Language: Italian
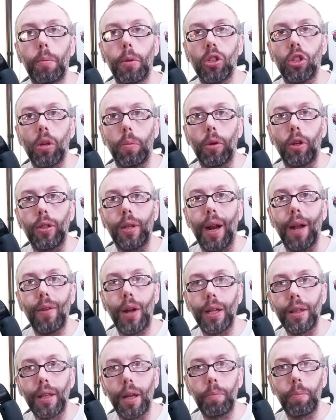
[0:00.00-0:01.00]
posso portare
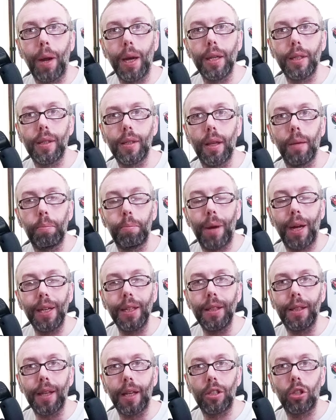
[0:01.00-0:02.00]
avanti il palis-
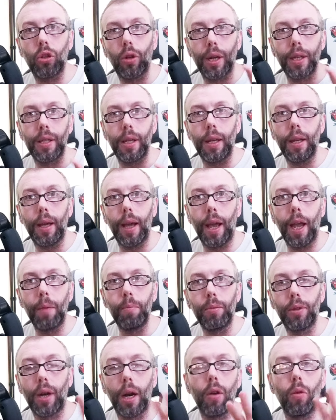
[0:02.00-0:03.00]
palinsesto Racing
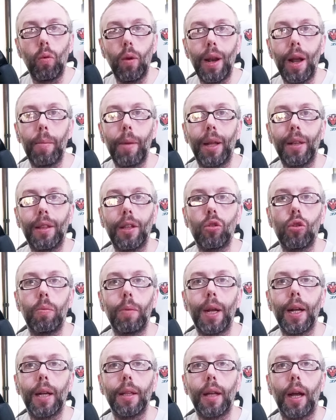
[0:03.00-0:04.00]
Game tranquillamente sui
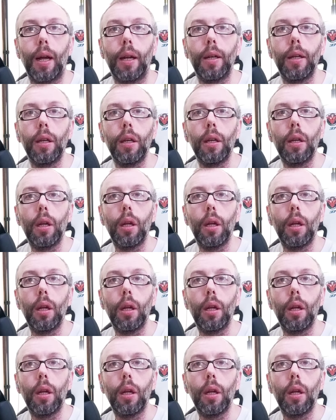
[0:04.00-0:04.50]
miei canali.